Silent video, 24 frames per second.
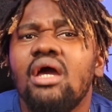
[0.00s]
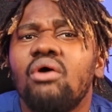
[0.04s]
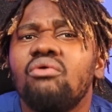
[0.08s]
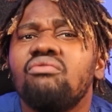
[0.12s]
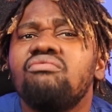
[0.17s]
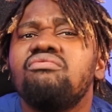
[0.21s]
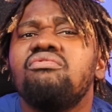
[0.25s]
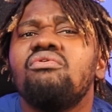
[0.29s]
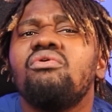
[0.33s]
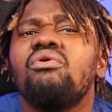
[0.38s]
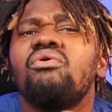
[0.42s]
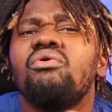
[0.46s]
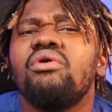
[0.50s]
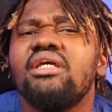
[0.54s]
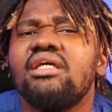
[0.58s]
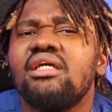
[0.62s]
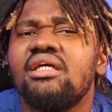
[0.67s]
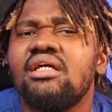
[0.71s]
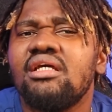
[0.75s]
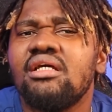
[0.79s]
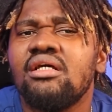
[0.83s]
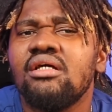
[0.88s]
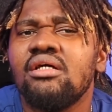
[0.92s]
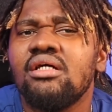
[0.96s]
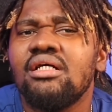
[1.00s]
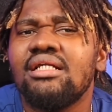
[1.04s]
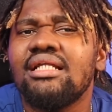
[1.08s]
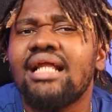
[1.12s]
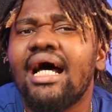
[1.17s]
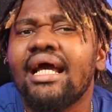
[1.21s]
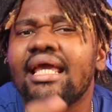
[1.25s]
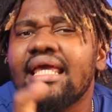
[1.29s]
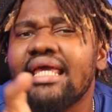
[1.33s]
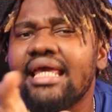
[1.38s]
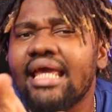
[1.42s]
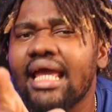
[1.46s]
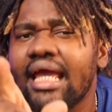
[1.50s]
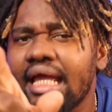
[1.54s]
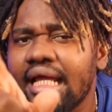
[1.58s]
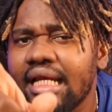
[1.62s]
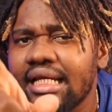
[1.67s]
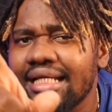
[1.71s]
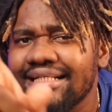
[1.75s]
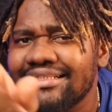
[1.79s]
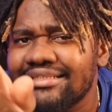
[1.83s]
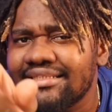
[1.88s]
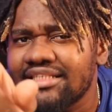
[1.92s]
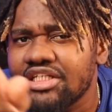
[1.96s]
Eu vou ir
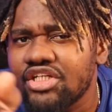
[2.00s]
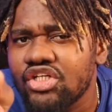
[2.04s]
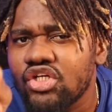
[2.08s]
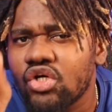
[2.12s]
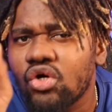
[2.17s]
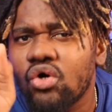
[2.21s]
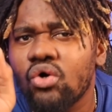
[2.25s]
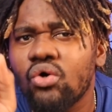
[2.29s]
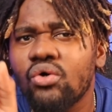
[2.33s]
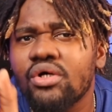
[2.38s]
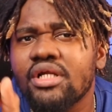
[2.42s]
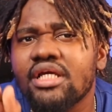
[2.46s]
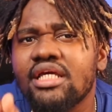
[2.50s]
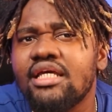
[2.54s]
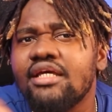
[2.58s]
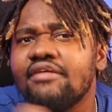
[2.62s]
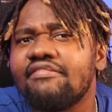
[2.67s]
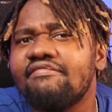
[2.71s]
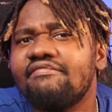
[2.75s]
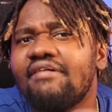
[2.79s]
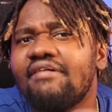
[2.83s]
naquele senhor que